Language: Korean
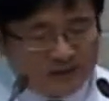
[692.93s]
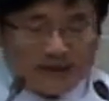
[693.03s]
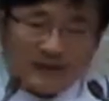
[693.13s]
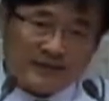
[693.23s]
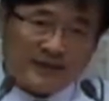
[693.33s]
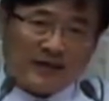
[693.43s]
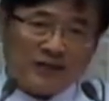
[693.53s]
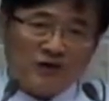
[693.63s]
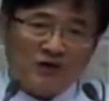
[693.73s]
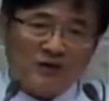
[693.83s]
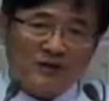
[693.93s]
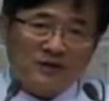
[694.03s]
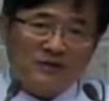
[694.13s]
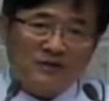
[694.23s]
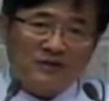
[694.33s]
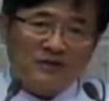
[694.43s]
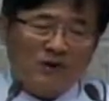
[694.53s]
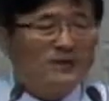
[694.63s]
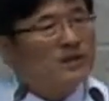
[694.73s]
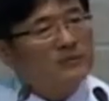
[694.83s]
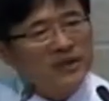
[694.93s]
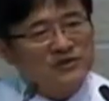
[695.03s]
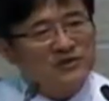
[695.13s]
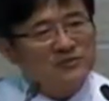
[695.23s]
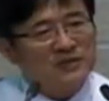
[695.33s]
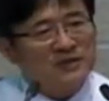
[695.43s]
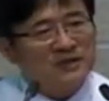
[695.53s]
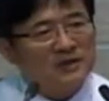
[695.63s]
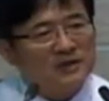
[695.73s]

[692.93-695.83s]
다시 갖춰야 될 것들이 굉장히 많습니다.